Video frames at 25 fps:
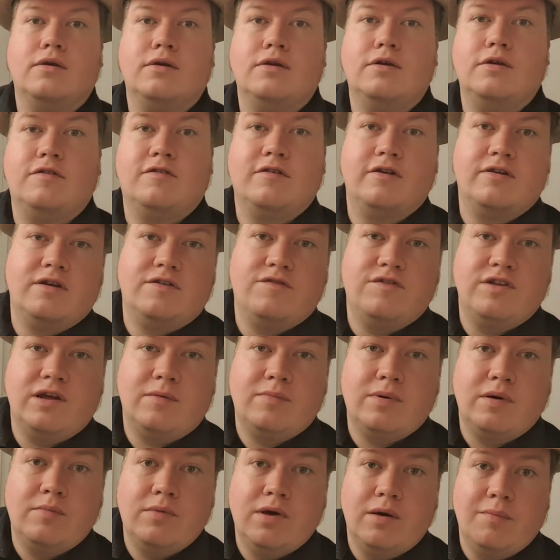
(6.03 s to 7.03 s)
Ihr seid ja wieder
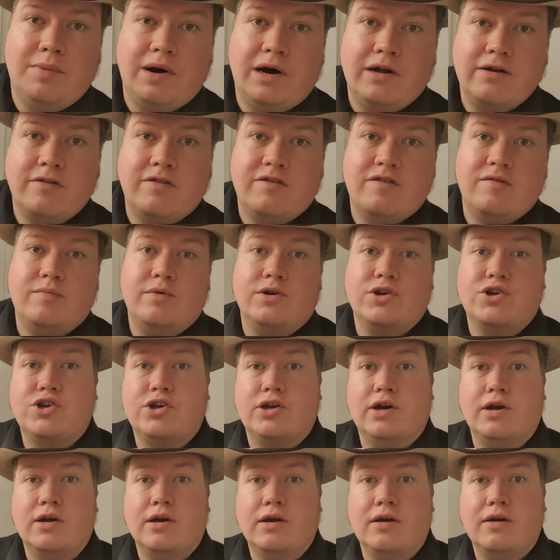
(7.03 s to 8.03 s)
bei mir im
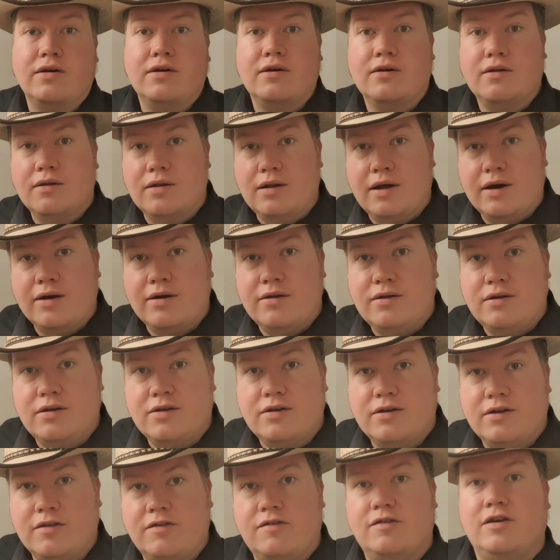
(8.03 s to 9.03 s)
Badezimmerschrank. Lange
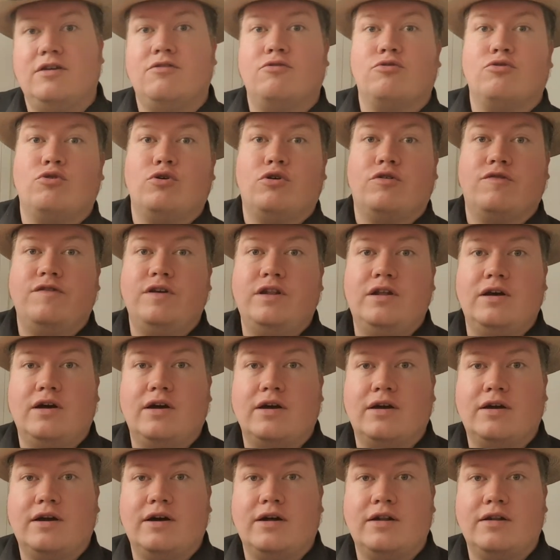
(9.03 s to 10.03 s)
nicht gesehen und doch
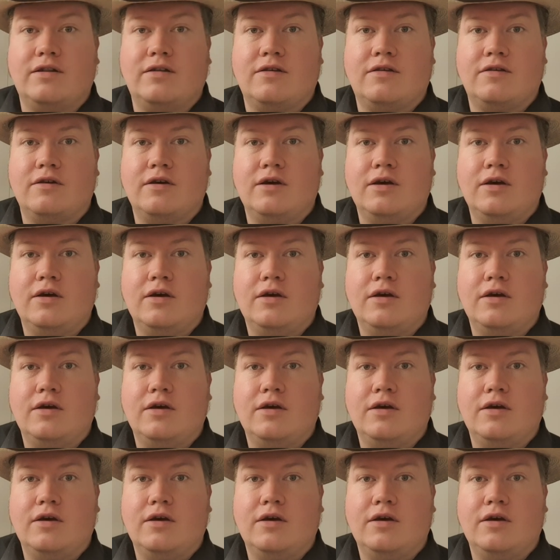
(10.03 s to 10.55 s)
wiedererkannt.